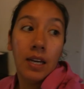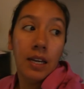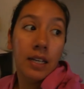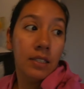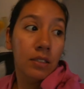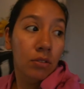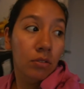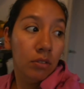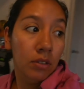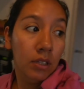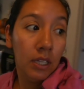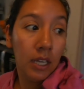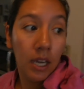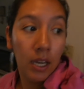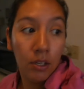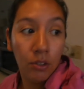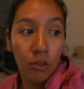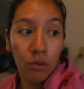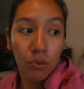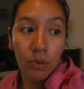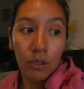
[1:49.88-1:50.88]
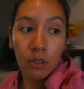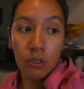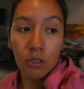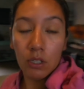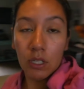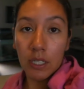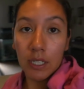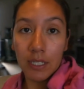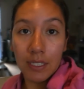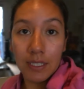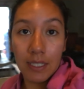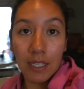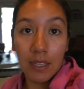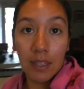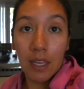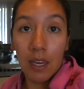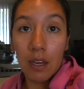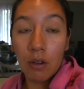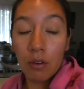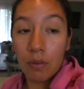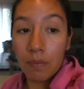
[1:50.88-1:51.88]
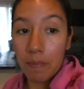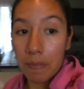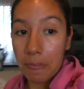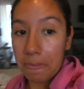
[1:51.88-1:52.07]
Es un día lluvioso aquí en San Diego.